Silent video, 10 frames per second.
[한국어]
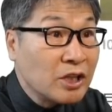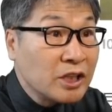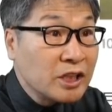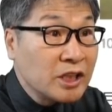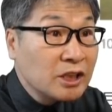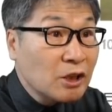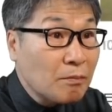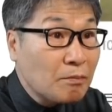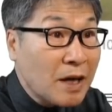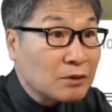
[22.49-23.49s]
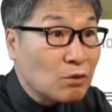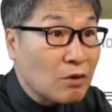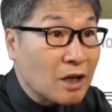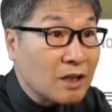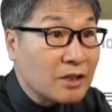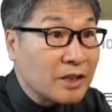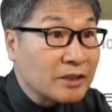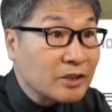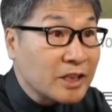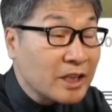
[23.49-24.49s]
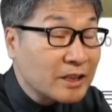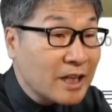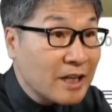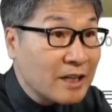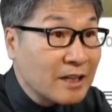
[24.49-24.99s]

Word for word: 이 첫 방송과 관련해서 최근에